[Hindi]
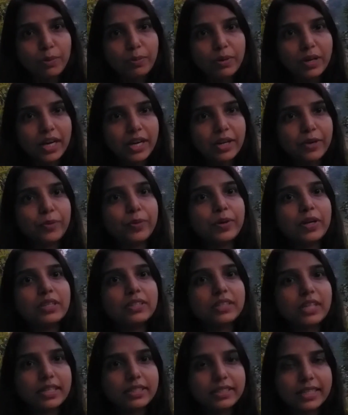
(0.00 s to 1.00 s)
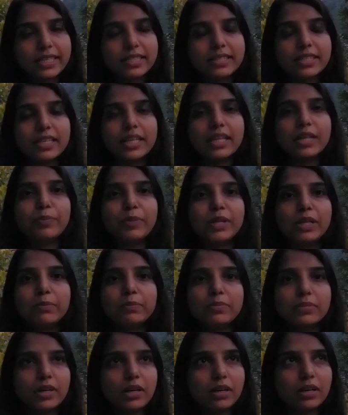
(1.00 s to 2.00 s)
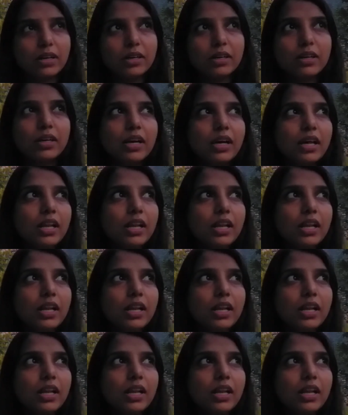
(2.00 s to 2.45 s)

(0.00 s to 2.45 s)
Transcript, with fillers: ऑफलाइन होगी जैसे ही मतलब